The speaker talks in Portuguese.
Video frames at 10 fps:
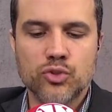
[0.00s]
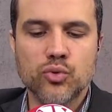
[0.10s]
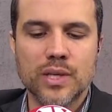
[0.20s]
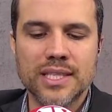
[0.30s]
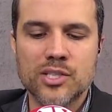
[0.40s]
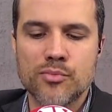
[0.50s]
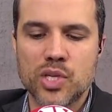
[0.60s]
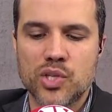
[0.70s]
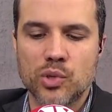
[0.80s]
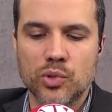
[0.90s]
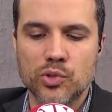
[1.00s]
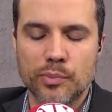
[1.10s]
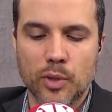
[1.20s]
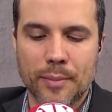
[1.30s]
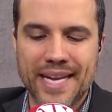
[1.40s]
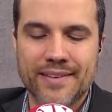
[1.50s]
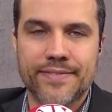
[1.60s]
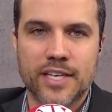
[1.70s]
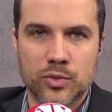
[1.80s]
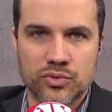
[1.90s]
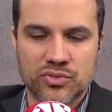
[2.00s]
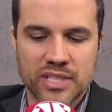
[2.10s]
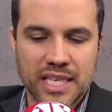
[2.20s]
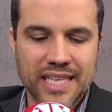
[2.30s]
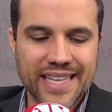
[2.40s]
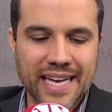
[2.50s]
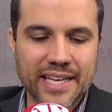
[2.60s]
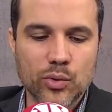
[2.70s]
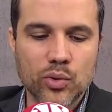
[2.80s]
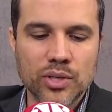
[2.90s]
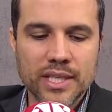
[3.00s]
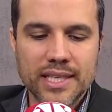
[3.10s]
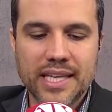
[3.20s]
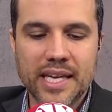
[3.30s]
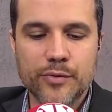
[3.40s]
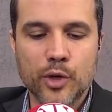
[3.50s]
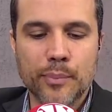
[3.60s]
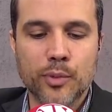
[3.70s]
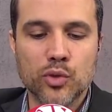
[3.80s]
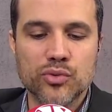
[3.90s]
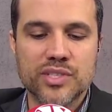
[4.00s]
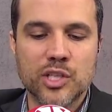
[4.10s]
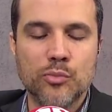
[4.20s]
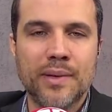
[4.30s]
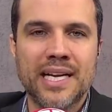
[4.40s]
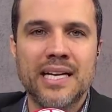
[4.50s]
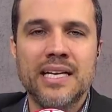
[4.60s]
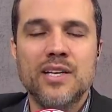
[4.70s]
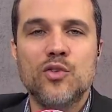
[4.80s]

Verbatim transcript: Joana admitiu que o diploma era falso e alegou que ele fora produzido para